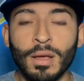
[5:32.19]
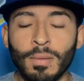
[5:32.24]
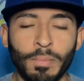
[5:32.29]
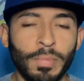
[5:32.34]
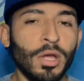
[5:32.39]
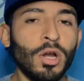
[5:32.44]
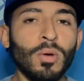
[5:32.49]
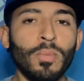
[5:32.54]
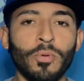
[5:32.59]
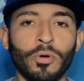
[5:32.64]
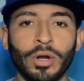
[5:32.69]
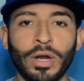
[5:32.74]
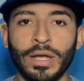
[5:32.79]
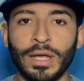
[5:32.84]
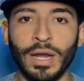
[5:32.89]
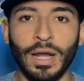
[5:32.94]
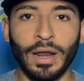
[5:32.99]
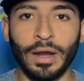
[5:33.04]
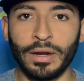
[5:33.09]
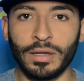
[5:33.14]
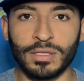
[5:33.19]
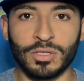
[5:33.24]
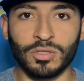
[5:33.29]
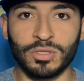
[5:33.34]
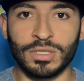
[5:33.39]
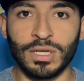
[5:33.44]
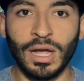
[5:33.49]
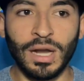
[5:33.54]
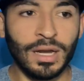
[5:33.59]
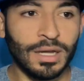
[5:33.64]
Pero por ahí en las redes
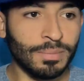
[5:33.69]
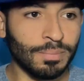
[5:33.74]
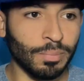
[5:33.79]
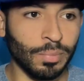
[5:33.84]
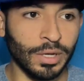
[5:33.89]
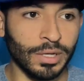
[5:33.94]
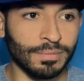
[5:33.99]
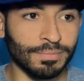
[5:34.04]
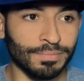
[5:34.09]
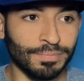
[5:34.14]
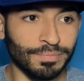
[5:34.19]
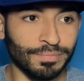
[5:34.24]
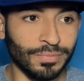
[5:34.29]
sociales, pues